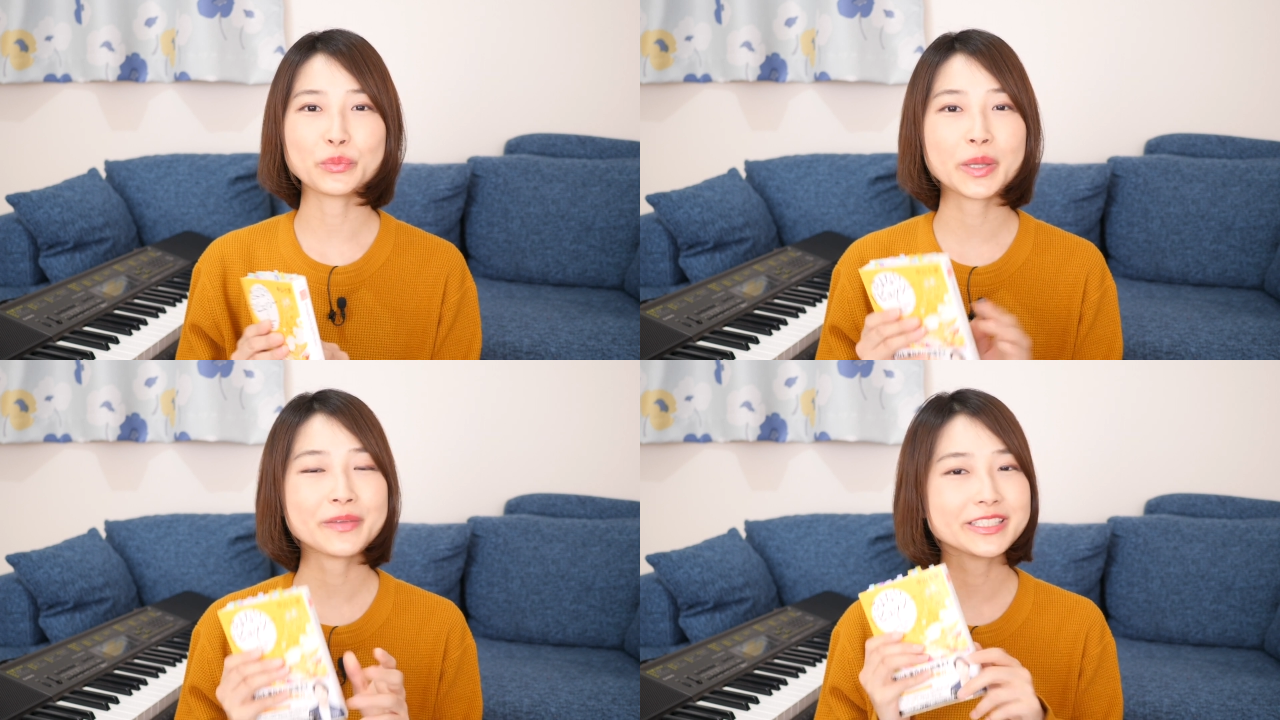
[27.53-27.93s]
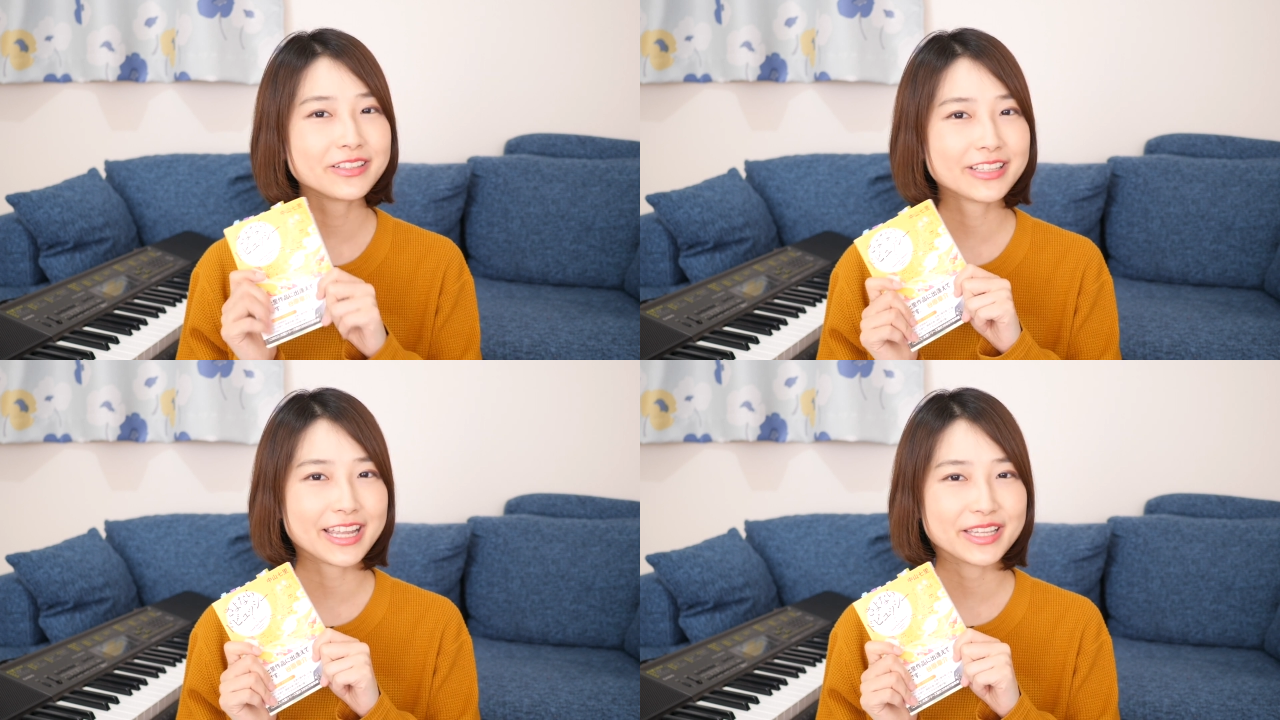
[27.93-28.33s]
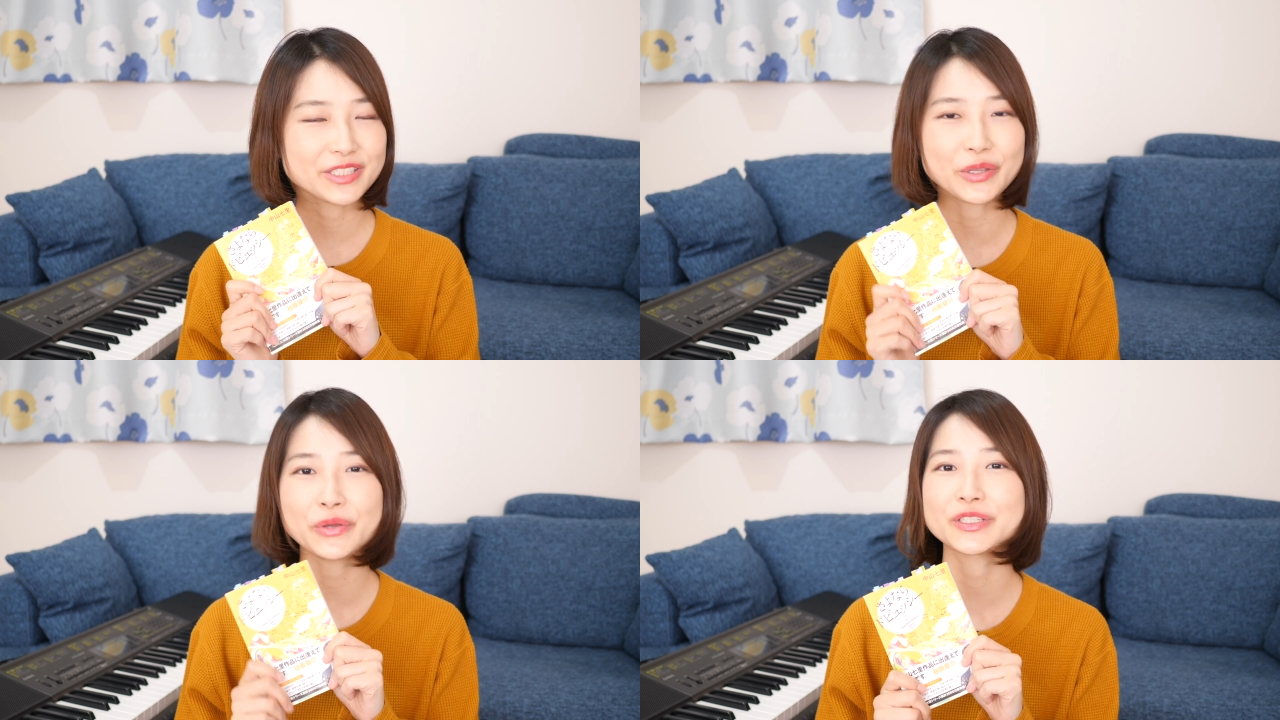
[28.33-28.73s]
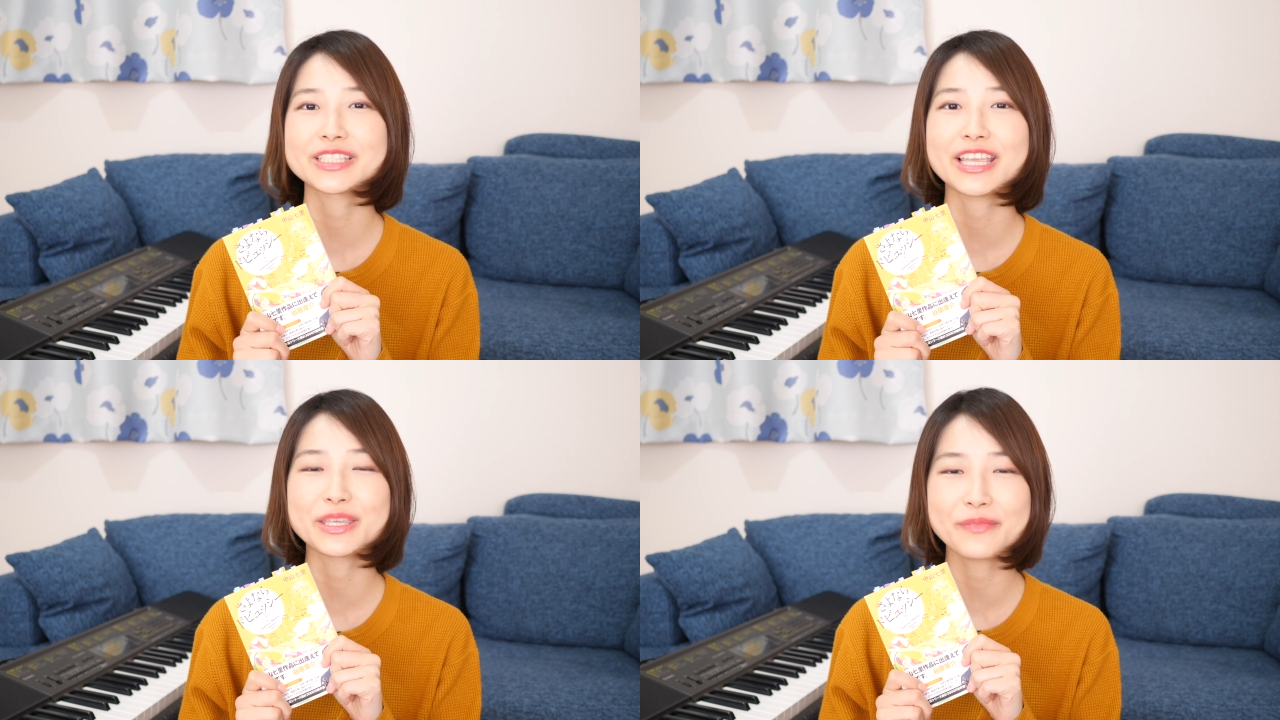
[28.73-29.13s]
み終えましたので書評をし
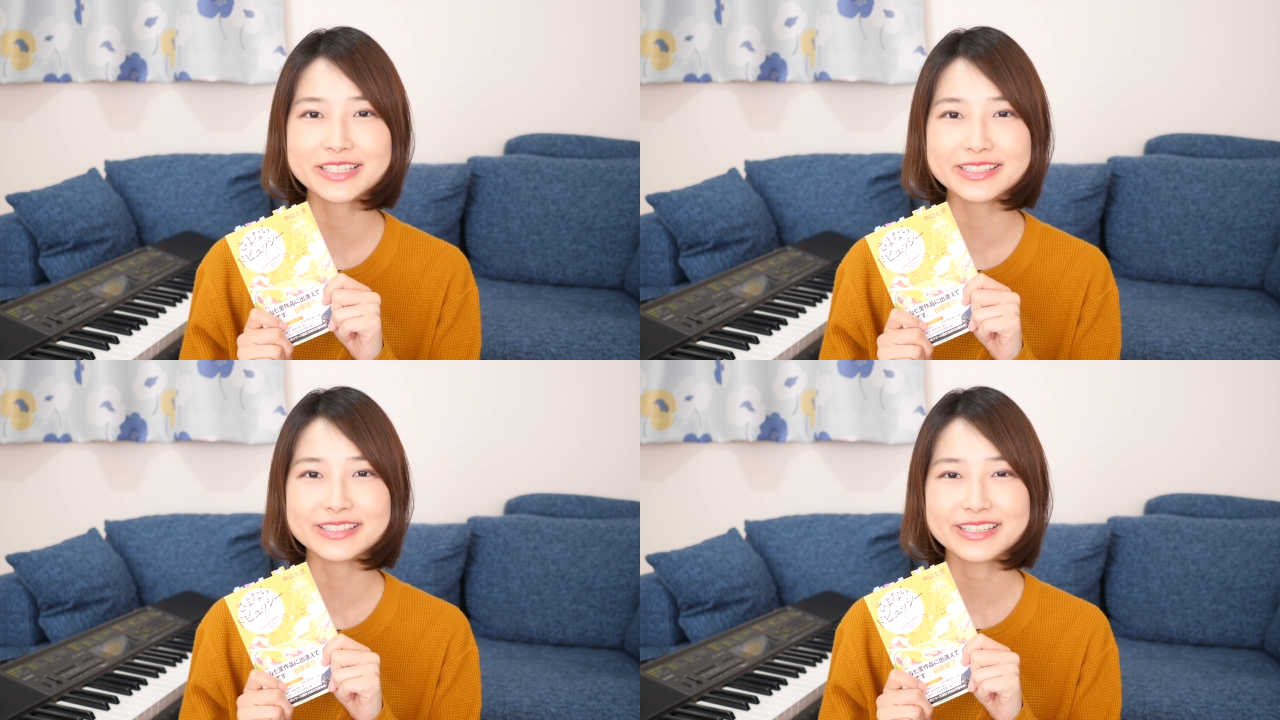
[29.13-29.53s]
ていきます。